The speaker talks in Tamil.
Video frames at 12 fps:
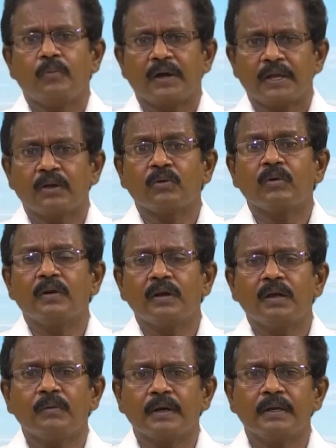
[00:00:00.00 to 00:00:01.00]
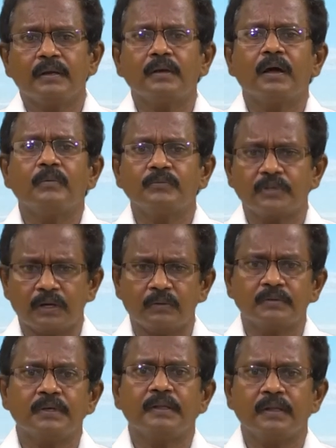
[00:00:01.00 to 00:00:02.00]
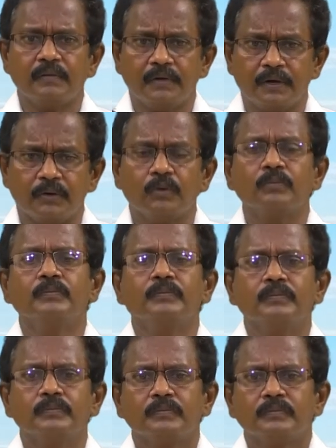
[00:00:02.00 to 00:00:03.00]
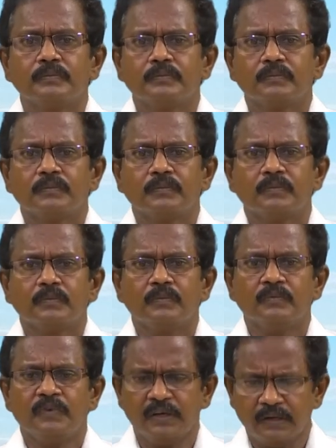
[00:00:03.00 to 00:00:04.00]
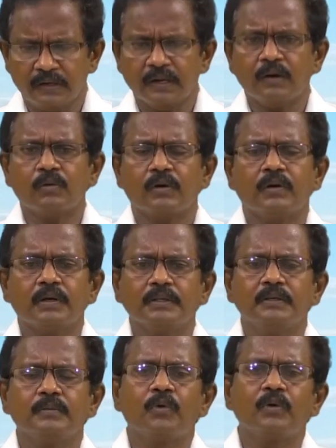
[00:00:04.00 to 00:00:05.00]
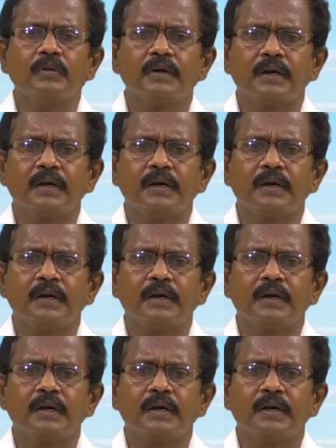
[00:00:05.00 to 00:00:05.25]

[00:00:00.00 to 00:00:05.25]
பயனுள்ள வகையில் நாம் செலவு செய்த வேண்டும் வீணாக உக்காஞ்சின்னு பொழுது